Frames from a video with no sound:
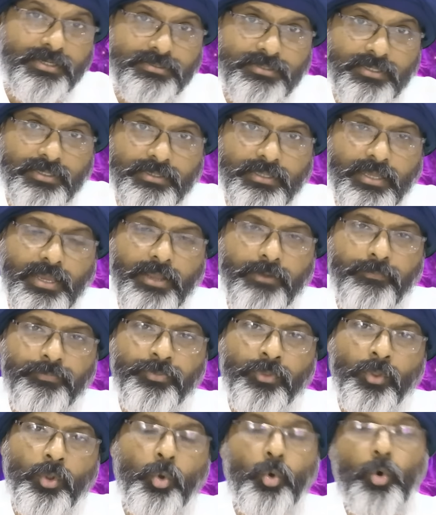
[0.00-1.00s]
कर सकता है
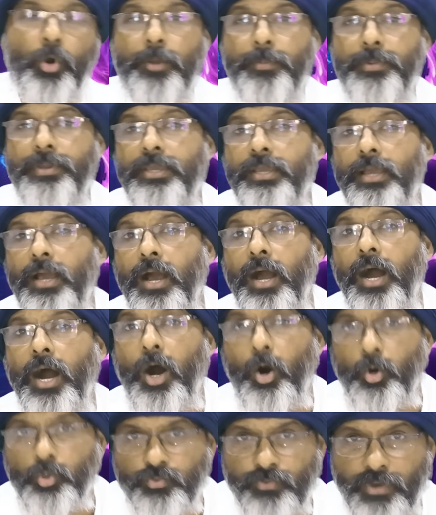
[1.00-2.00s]
कोई भी
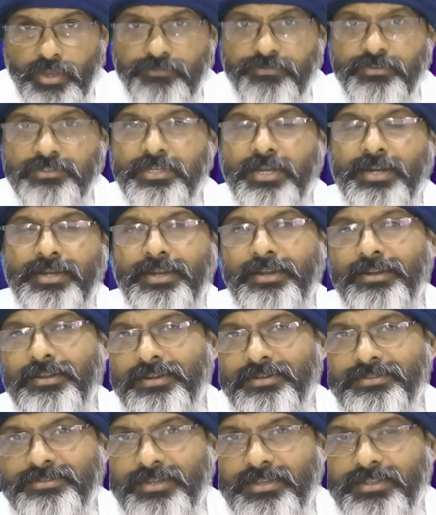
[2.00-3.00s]
हाउसवाइफ इसे अटेंड
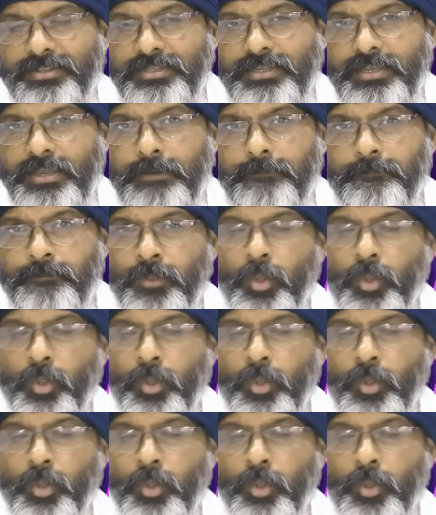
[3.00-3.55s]
कर सकती है